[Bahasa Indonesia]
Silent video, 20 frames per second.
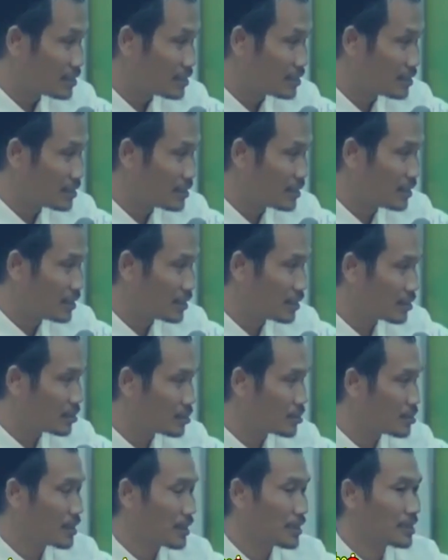Sehingga
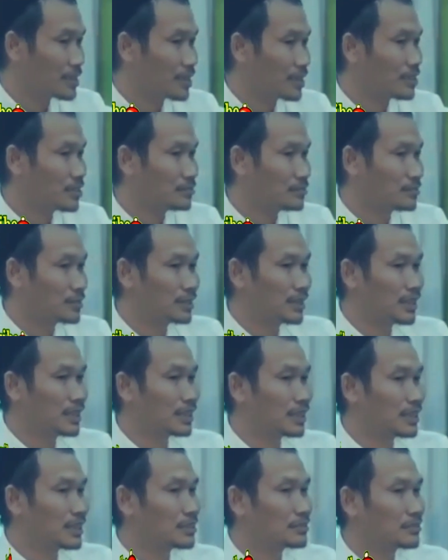Quran kalau
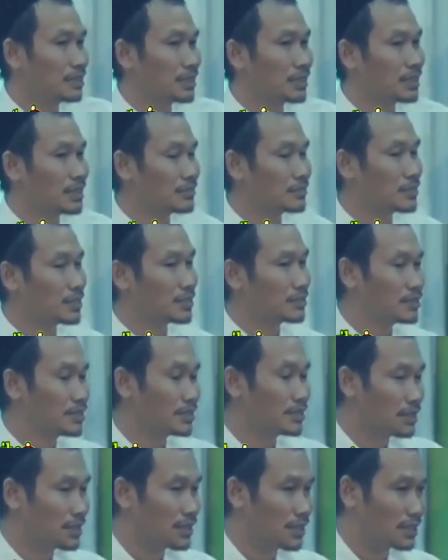menyalahkan orang kafir itu
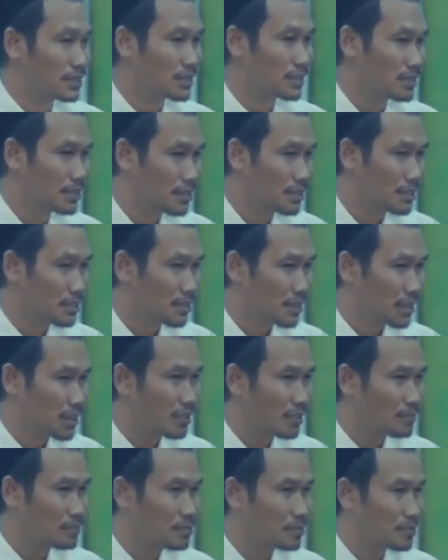ngendikannya
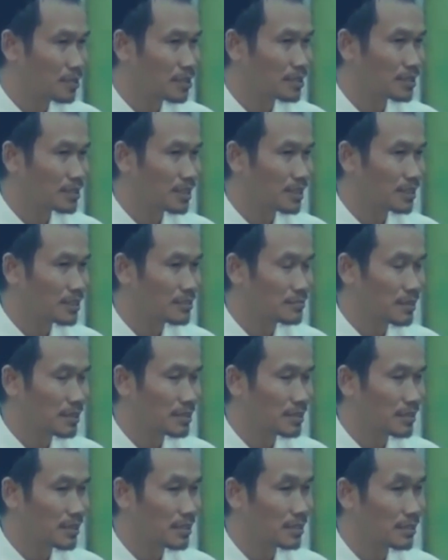kaburas
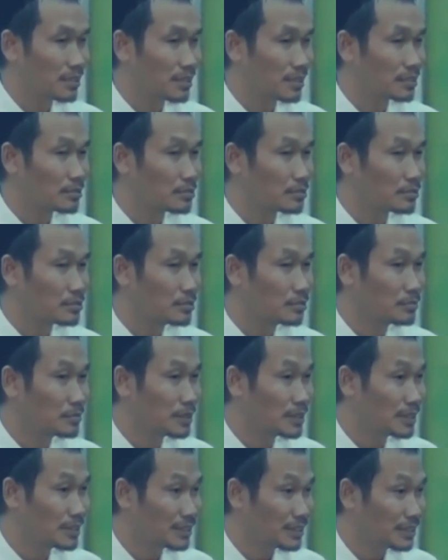kalimatan takhruju
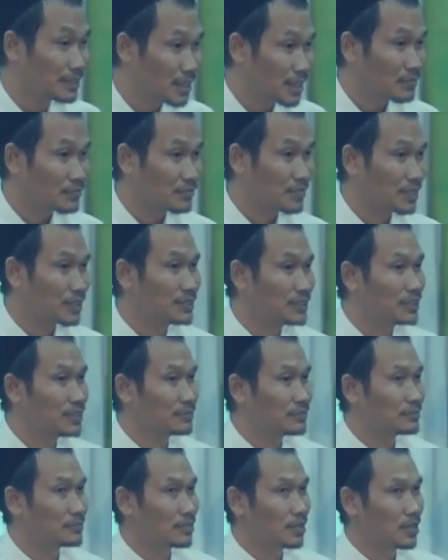min
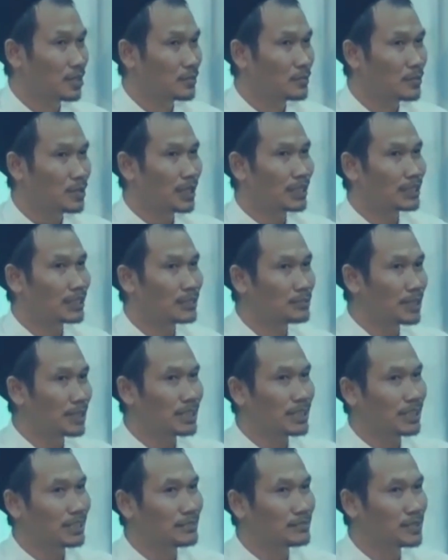afahihim. Omongannya
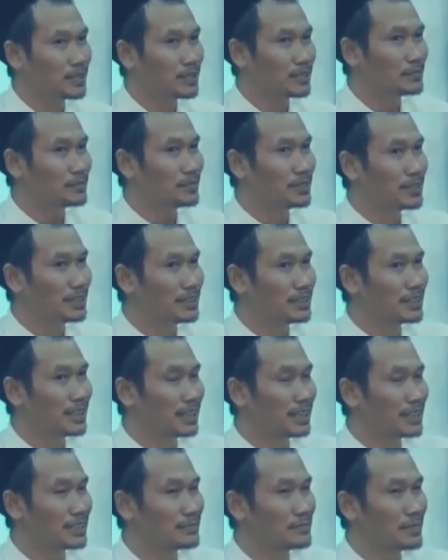orang kafir itu menjadi
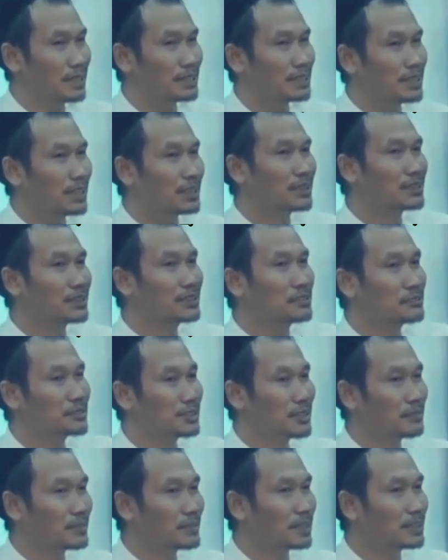kalimat karena
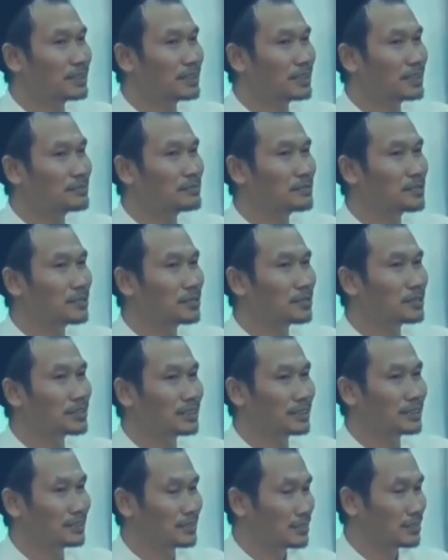diucapkan dari
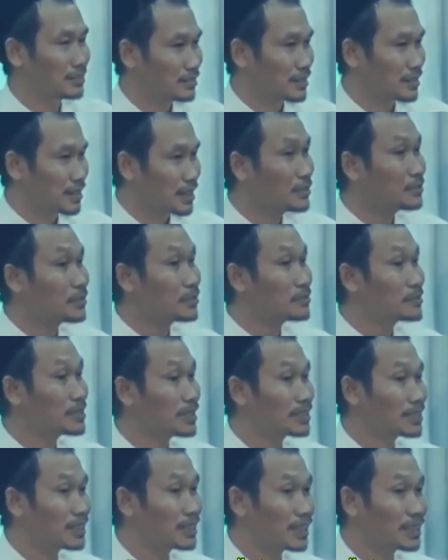mulutnya. Kenapa
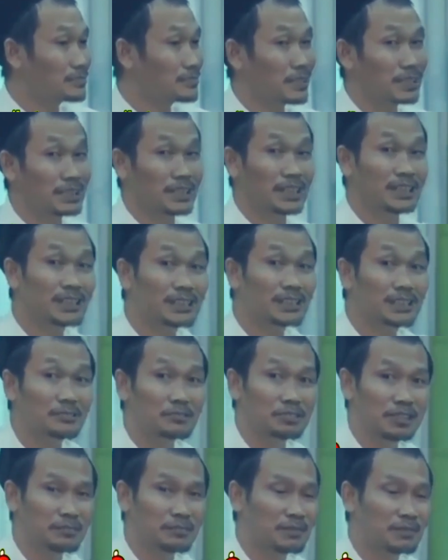menjadi kalimat? Karena
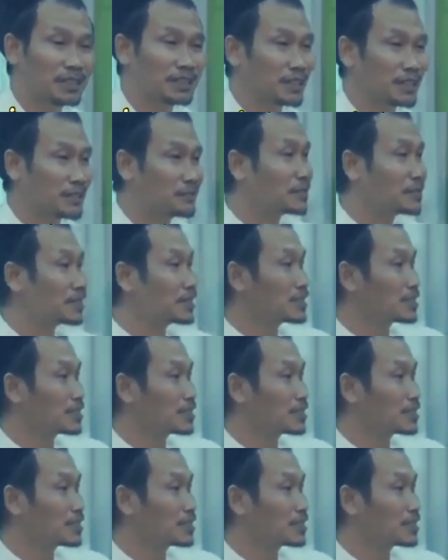diucapkan tapi